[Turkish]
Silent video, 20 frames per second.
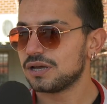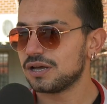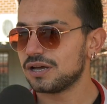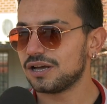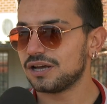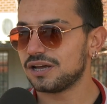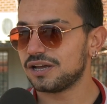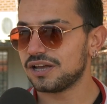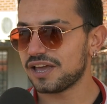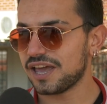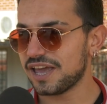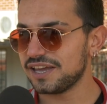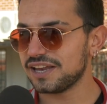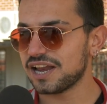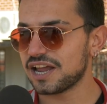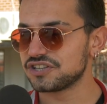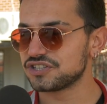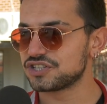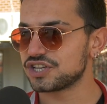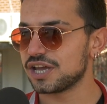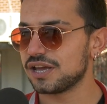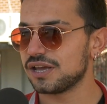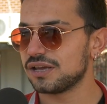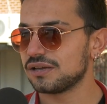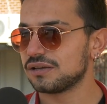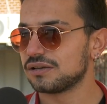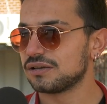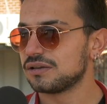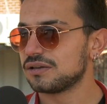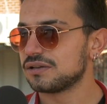Ee, eğlence,
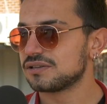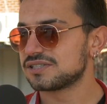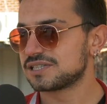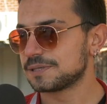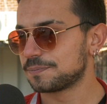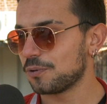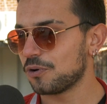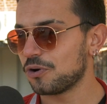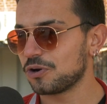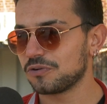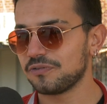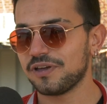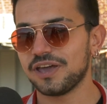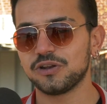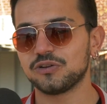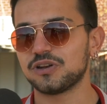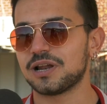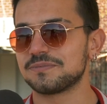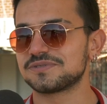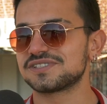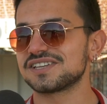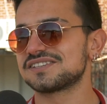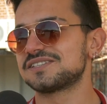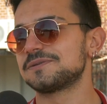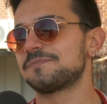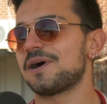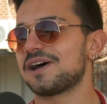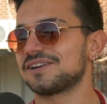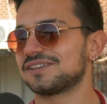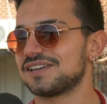spor ve en önemlisi
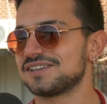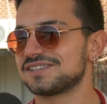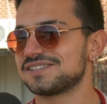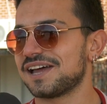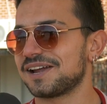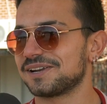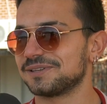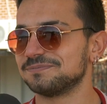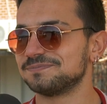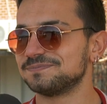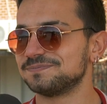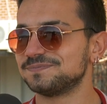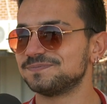Spartans derdim.